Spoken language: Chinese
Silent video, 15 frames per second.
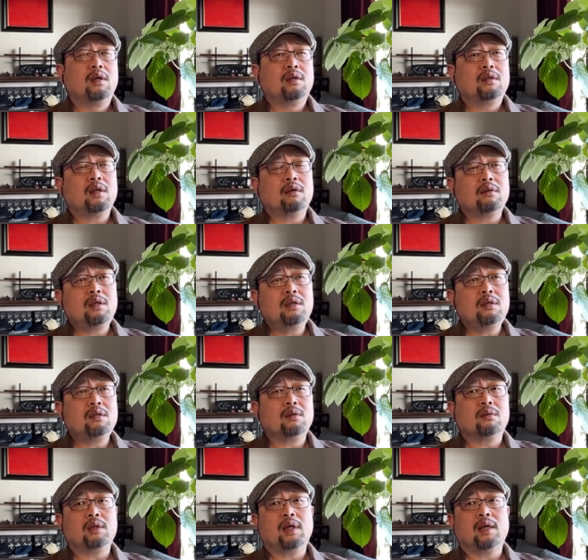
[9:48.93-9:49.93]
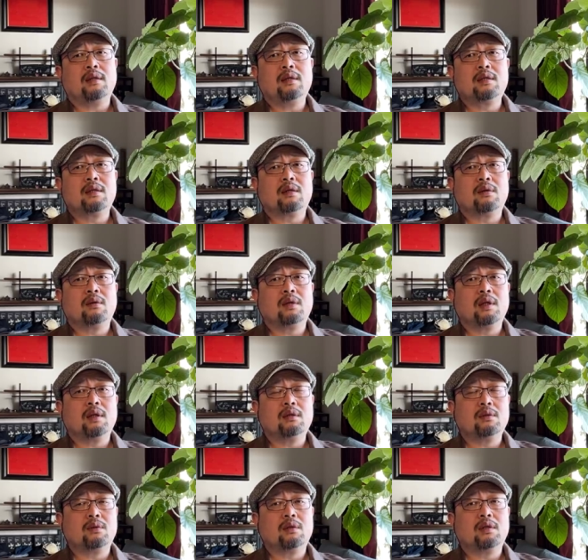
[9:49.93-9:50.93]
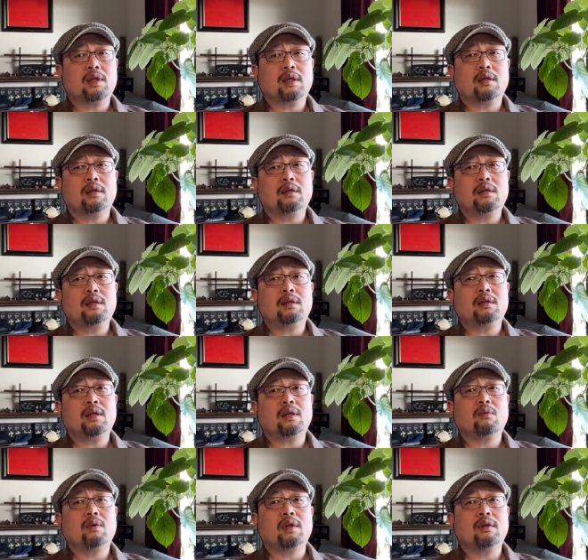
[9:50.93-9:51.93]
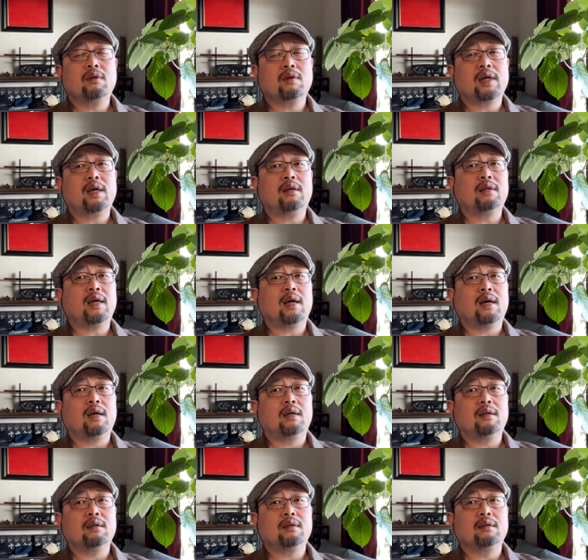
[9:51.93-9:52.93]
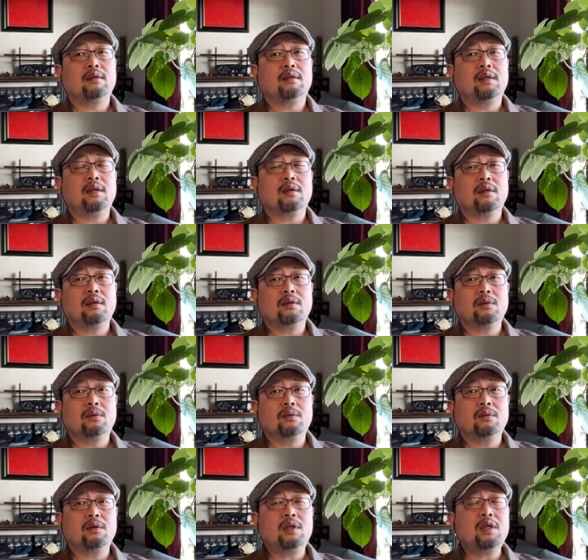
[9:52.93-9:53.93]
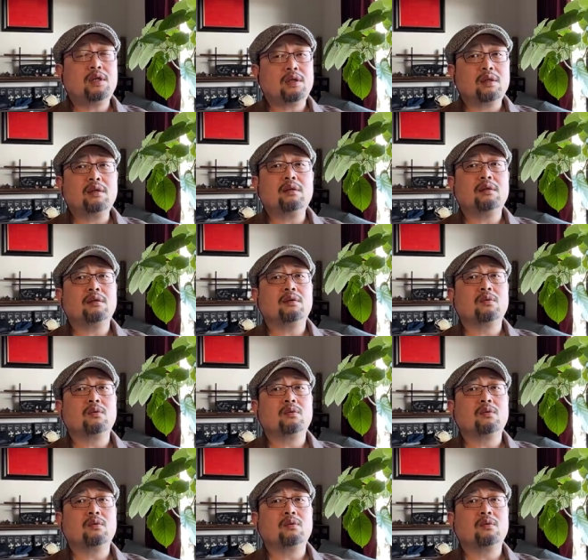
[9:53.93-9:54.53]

到一九年的时候呢，就是这个一直这官司就开始打，这个就一直。